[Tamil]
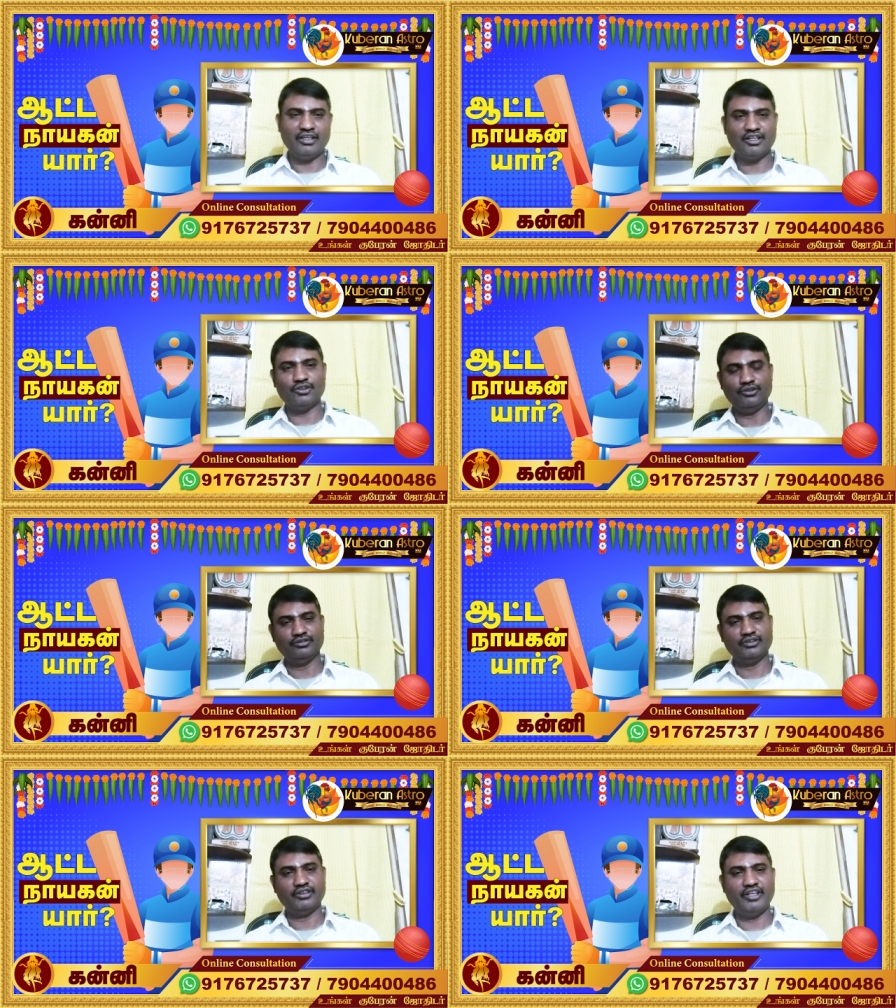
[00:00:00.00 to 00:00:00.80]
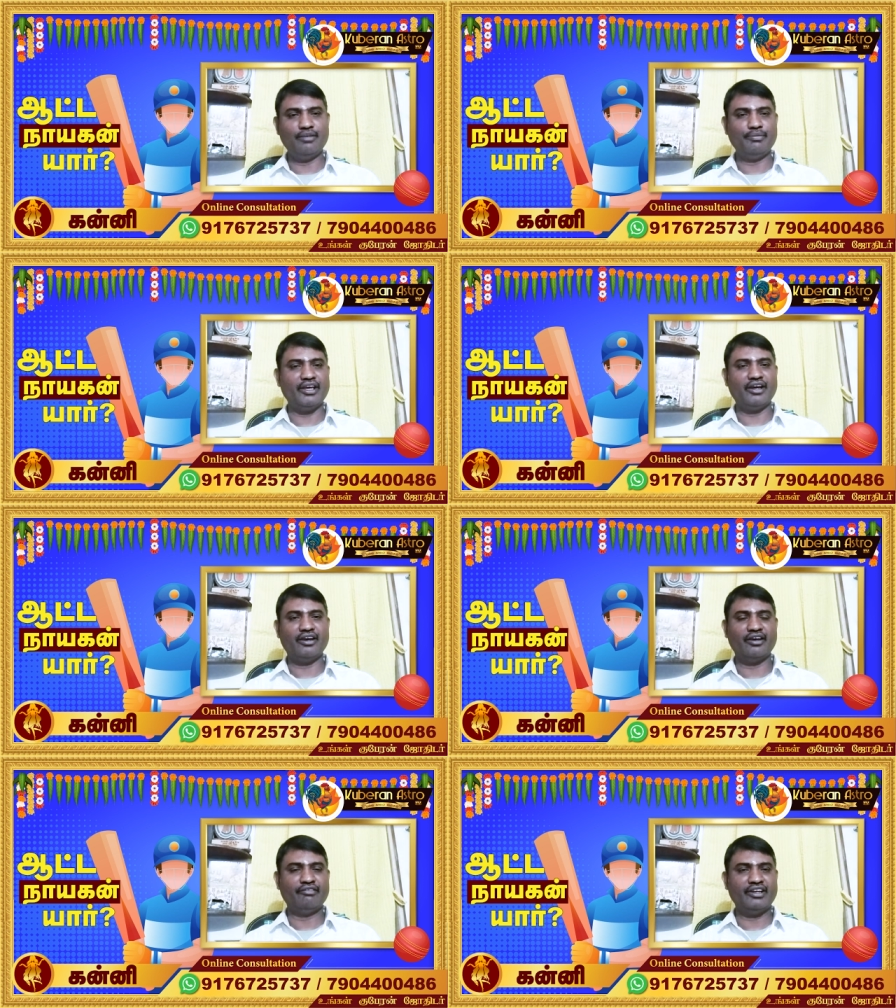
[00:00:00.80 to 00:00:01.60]
இருக்கும் எளிமையா
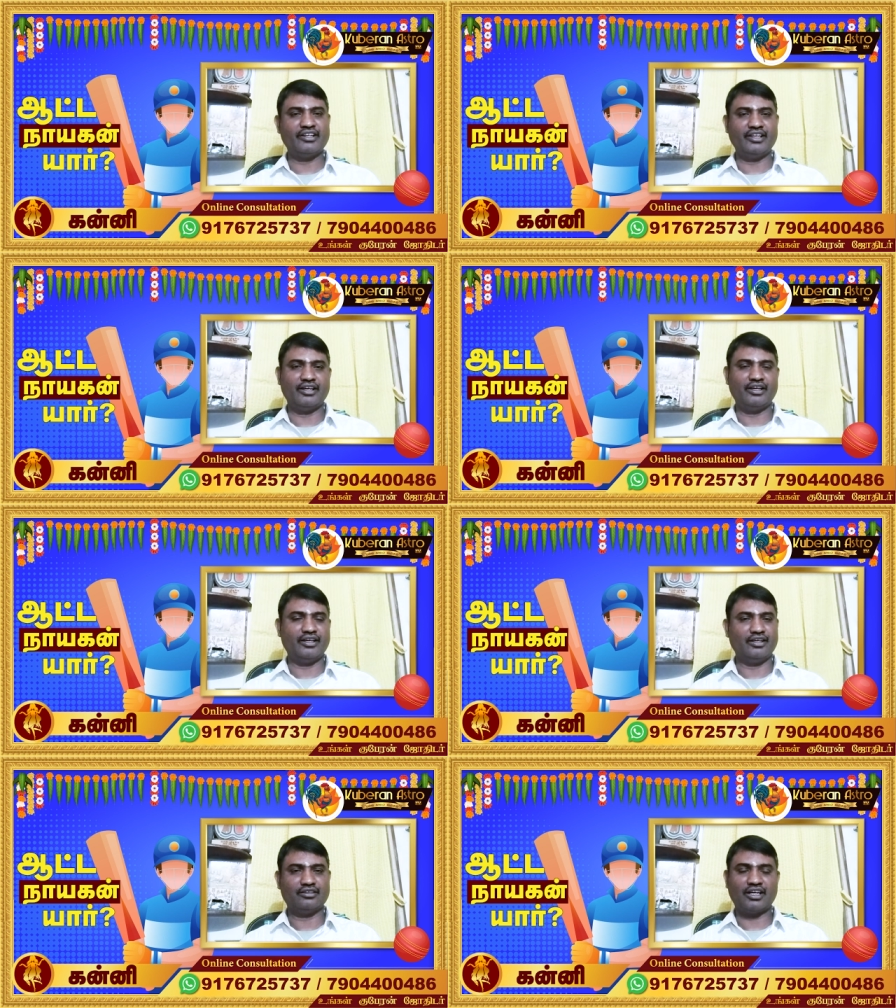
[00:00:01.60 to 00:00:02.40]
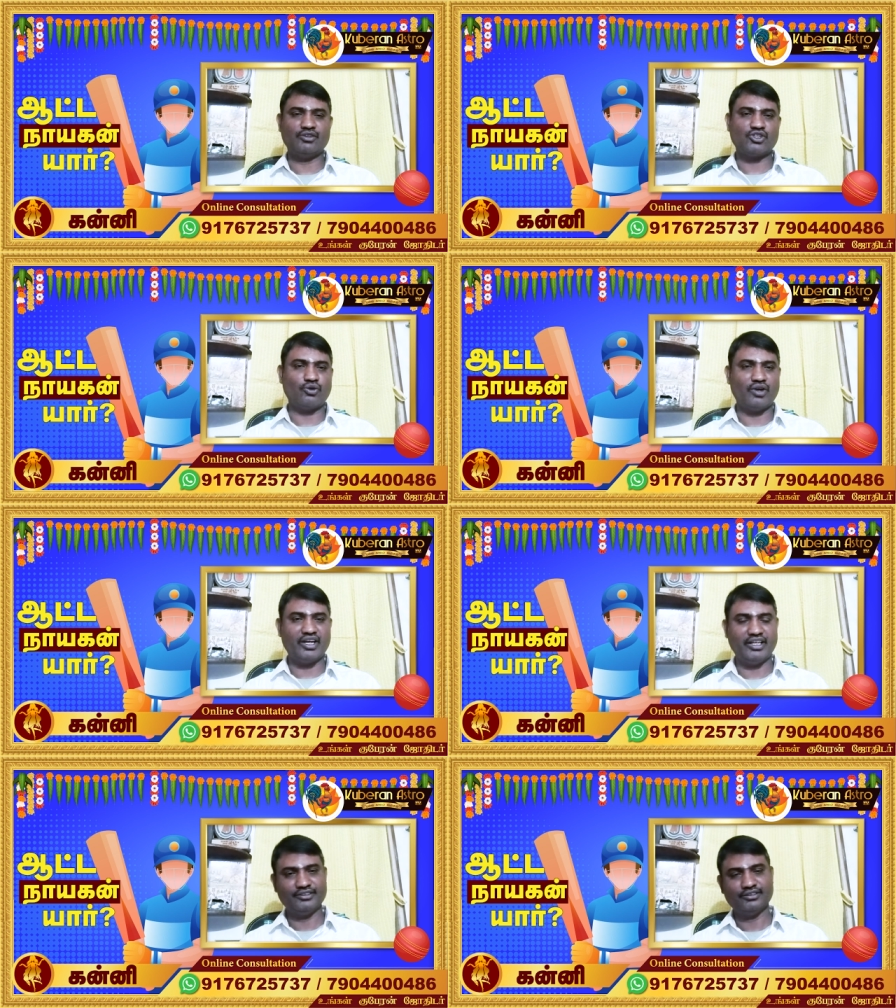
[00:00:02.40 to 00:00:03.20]
வெற்றியை தக்க வச்சுக்குவாங்க